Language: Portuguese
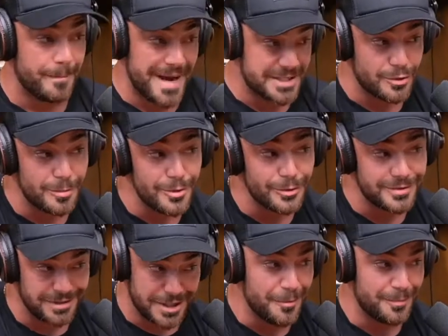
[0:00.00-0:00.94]
Mas como
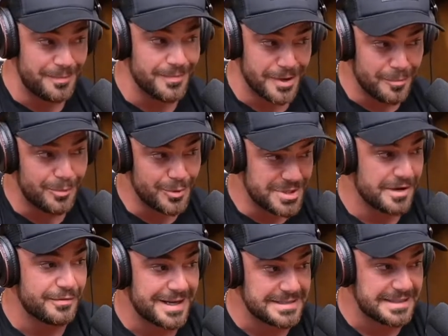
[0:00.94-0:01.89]
eu não, não
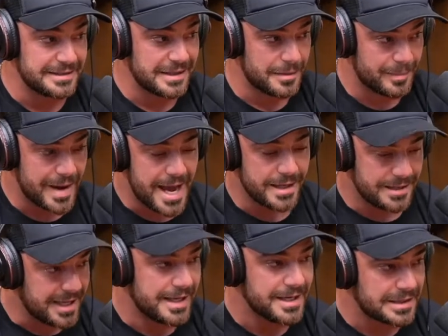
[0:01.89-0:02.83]
podia ficar sem
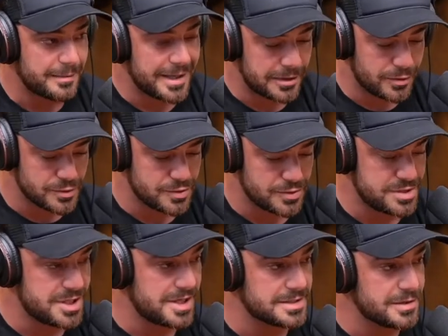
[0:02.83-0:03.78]
trampar e queria trabalhar todos
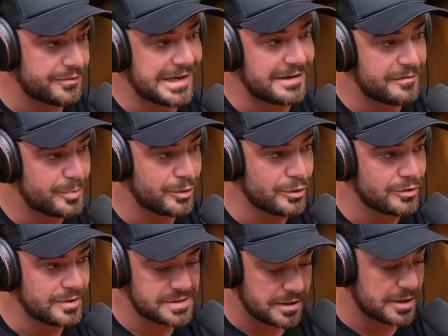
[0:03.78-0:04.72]
os dias, eu falava pro
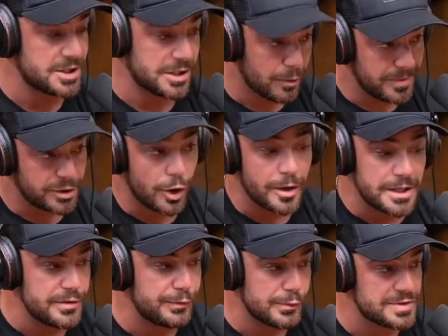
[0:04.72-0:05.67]
dono do restaurante, então me
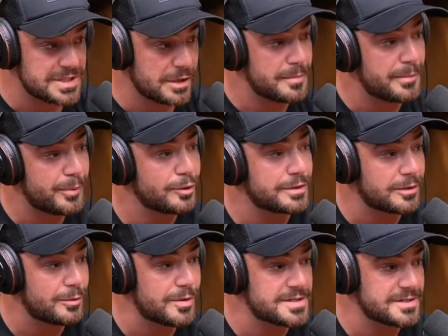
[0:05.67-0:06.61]
troca de função e me põe
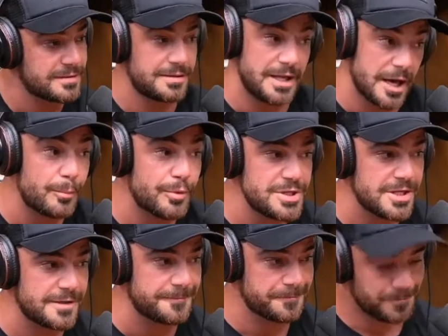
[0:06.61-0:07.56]
outra coisa. Que aí eu
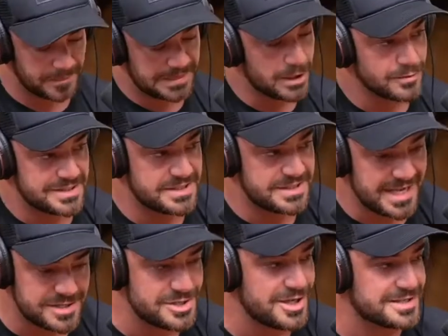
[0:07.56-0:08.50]
podia. Então,
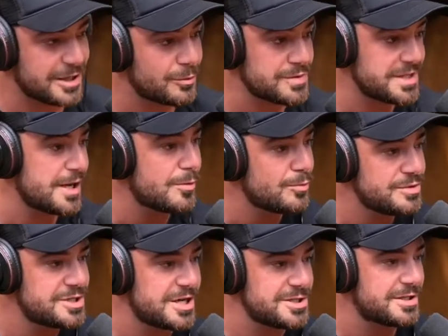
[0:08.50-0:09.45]
seis dias na cozinha,
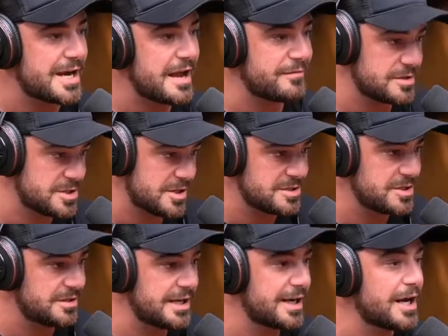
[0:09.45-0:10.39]
um dia de driver, de,
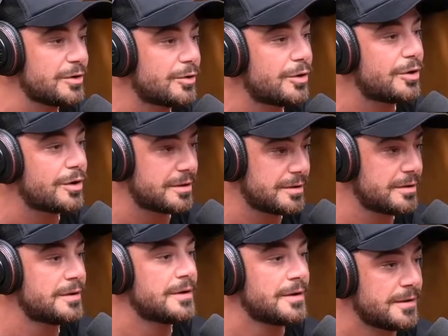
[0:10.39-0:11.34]
de entregador. Caralho,
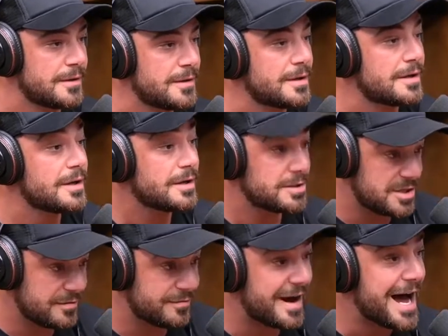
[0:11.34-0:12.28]
isso era um ocorre.
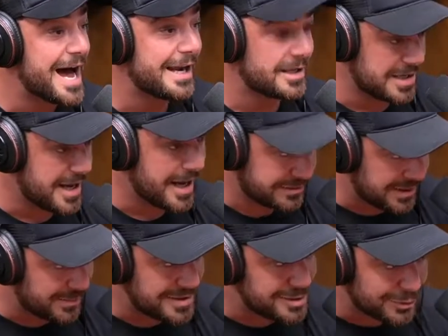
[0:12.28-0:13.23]
De valet. É,
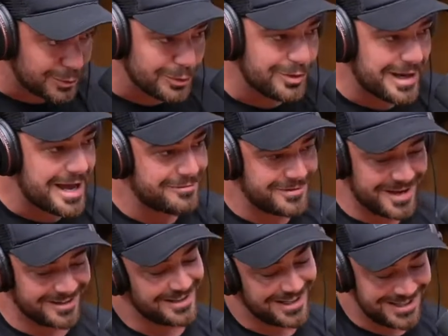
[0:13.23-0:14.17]
trampei de tudo lá,
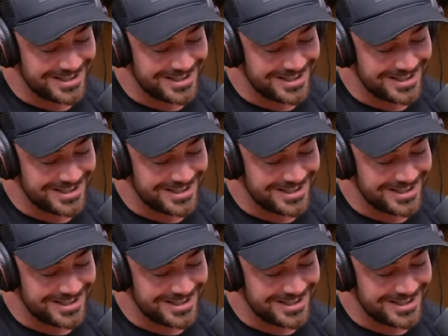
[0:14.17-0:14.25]
viado.